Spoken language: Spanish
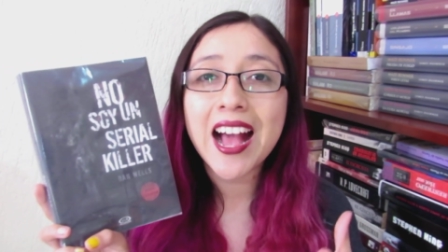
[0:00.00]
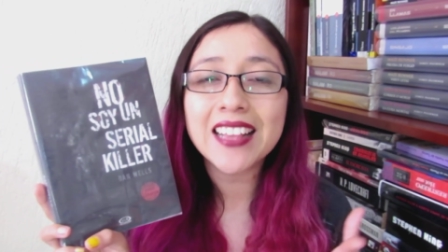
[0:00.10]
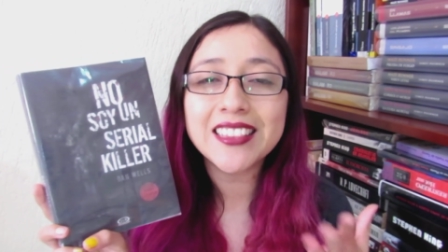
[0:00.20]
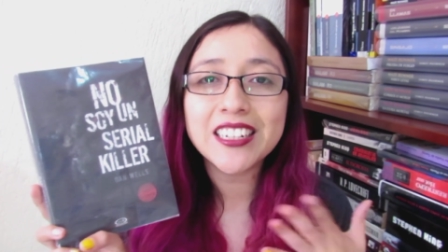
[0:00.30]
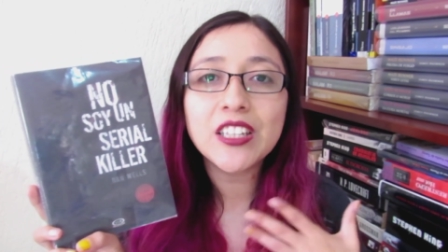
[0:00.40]

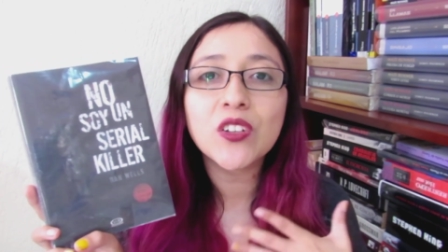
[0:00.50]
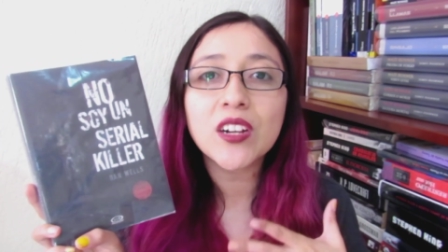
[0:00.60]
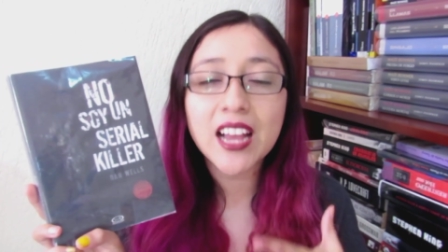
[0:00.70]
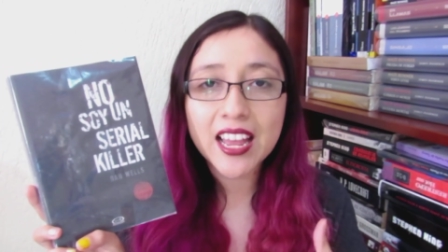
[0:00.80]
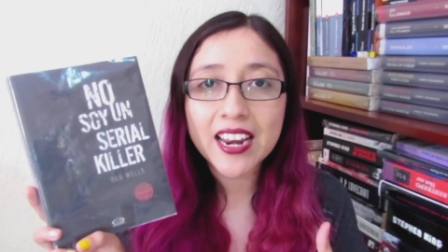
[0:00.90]
ha
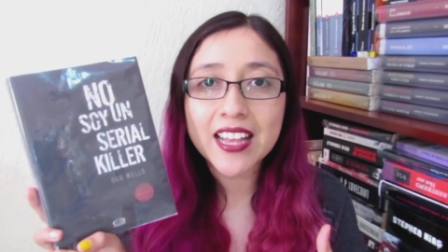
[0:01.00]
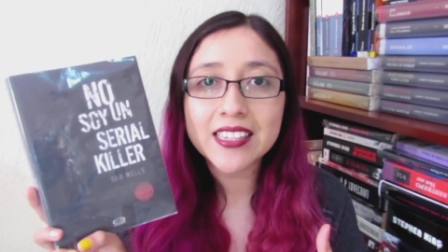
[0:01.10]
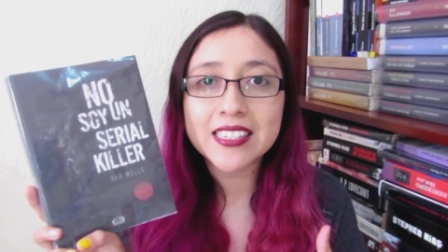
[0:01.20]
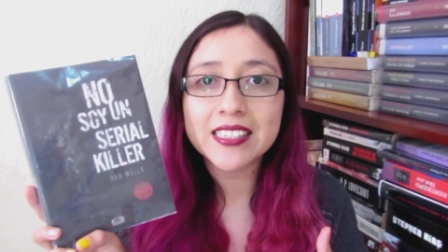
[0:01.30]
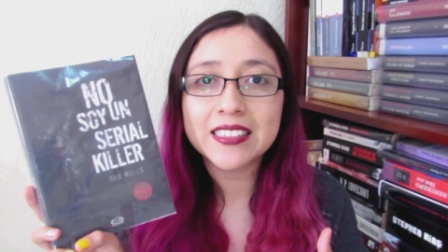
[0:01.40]
tenido
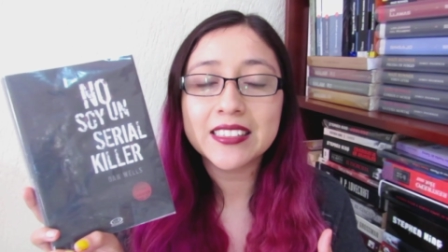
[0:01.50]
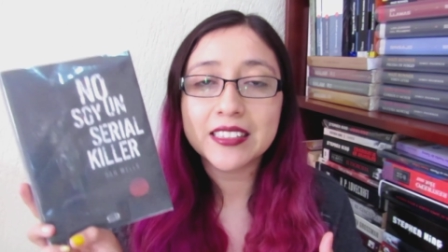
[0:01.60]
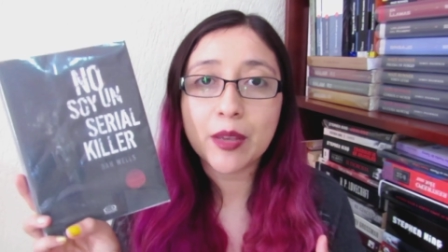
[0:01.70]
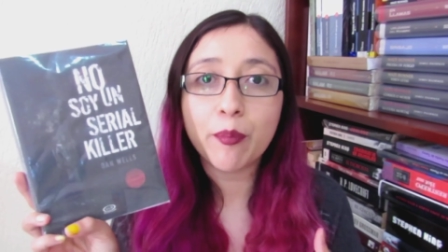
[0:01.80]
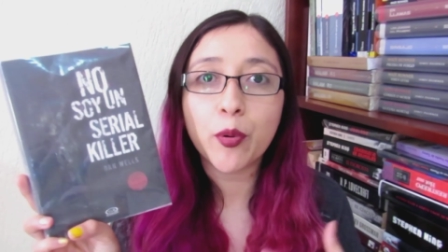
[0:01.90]
ganas
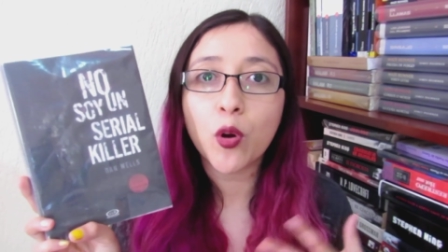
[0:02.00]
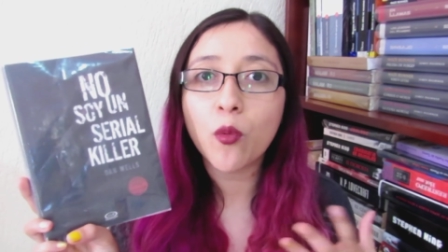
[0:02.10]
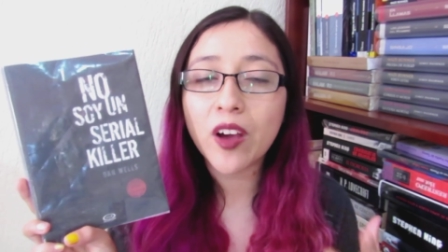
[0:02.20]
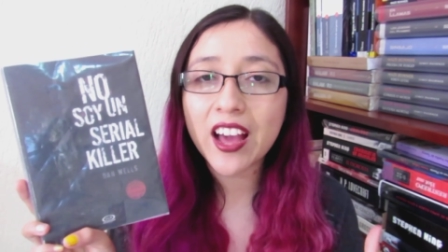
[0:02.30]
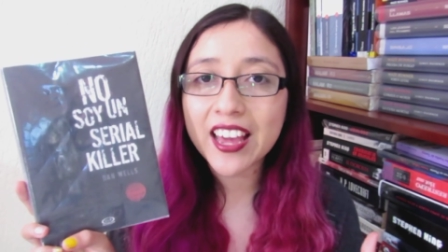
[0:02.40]
de
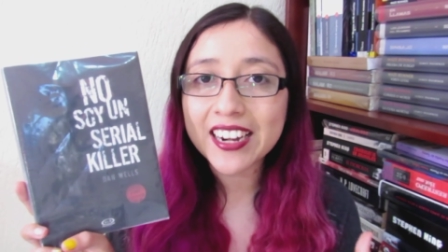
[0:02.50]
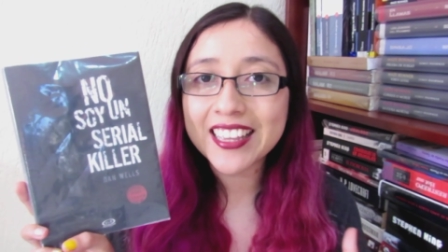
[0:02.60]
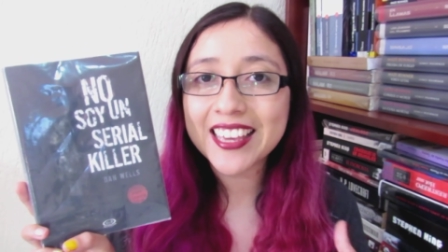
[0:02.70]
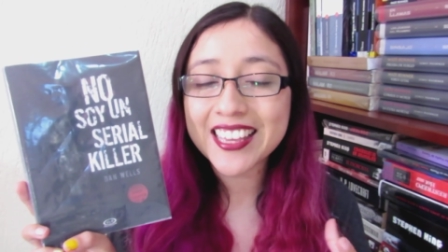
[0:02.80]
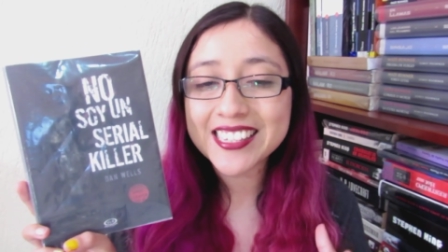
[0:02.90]
probar
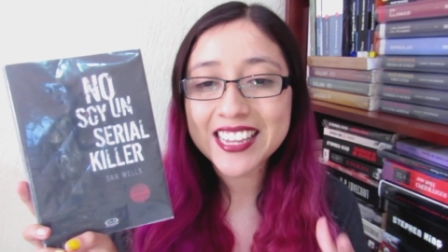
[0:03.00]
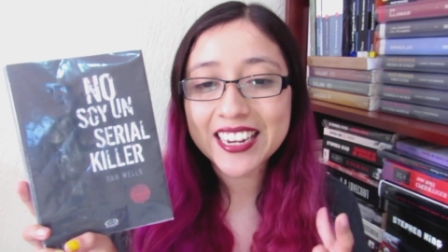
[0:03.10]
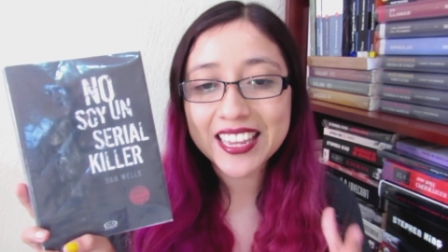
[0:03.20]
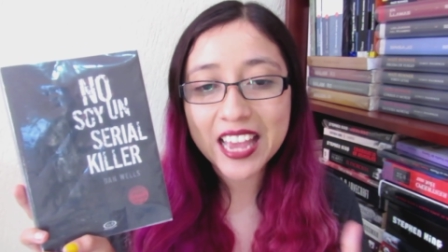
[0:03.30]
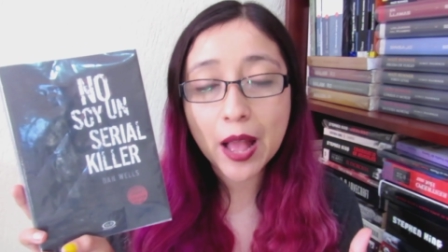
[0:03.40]
qué
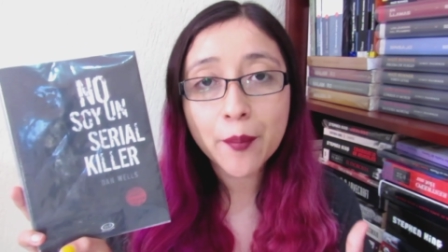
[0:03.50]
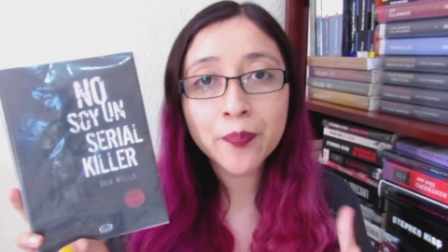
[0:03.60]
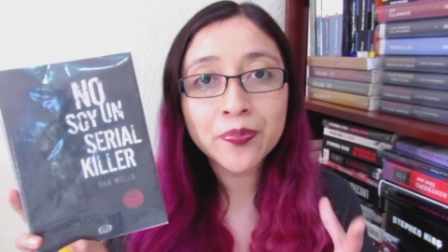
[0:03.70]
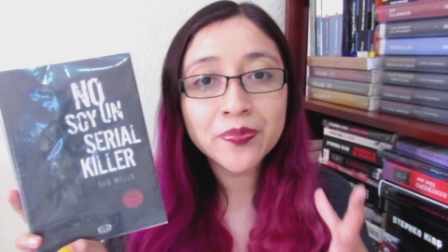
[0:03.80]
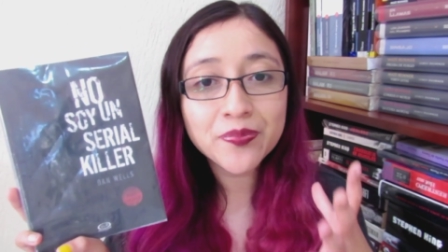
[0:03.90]
sería
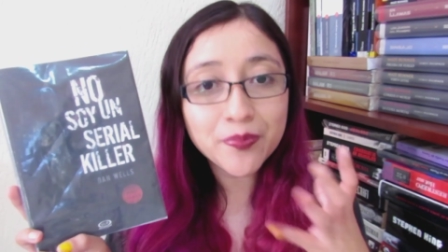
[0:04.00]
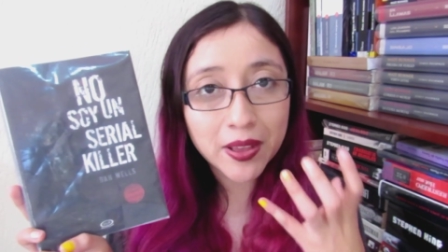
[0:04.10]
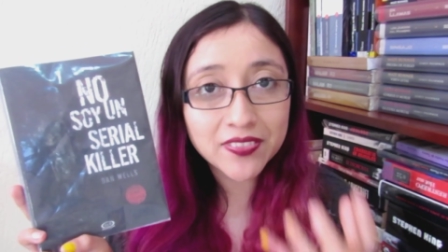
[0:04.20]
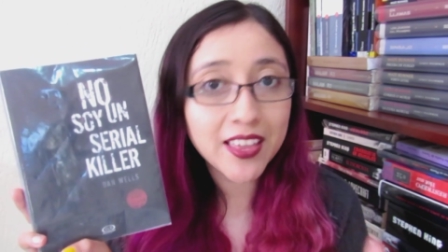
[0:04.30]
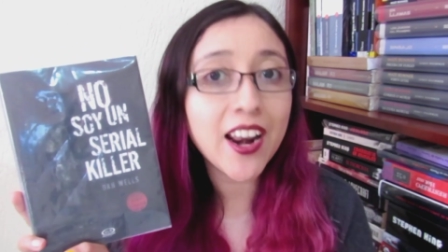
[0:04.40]

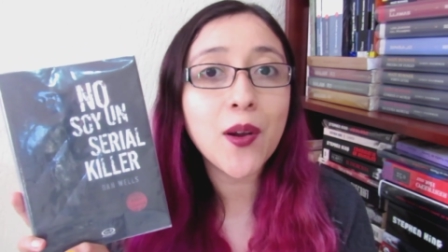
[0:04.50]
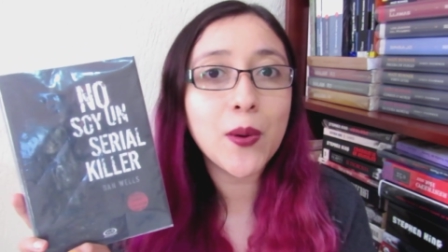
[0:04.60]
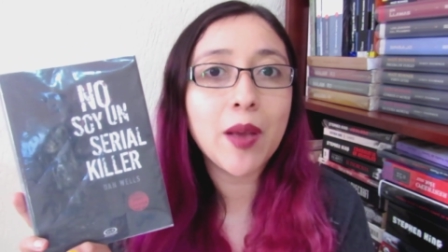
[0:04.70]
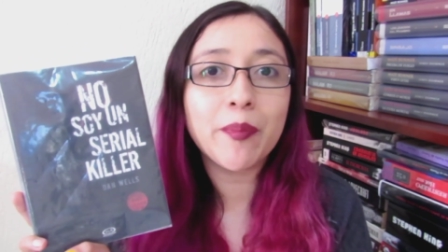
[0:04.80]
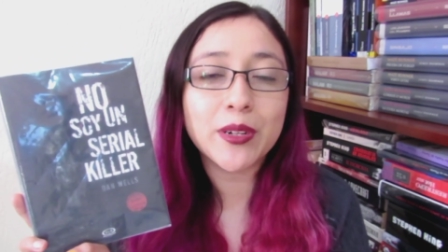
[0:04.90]
matar a
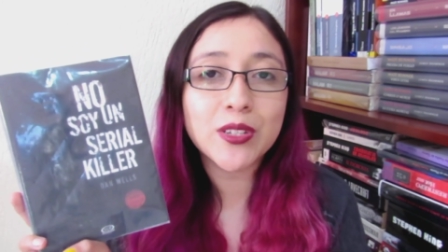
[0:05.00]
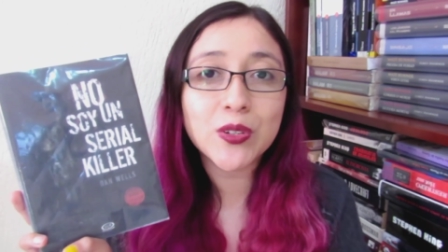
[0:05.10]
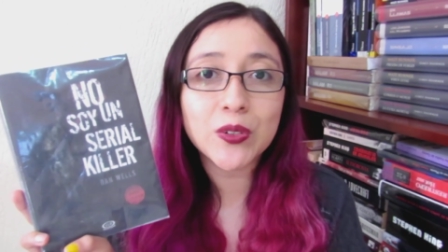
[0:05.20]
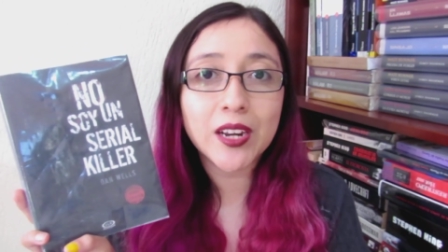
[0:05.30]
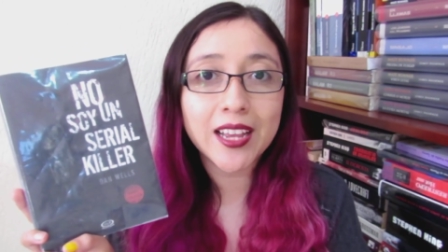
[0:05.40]
una
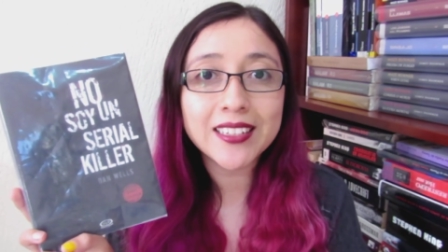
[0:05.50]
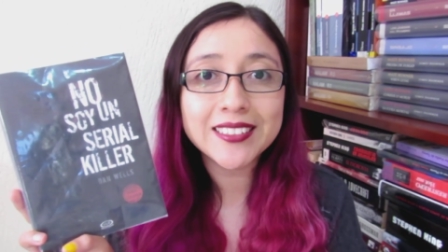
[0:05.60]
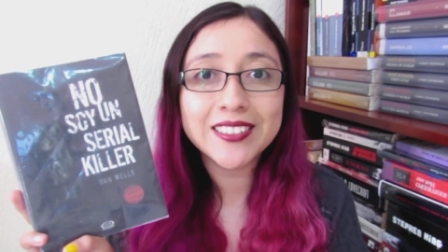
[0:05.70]
persona,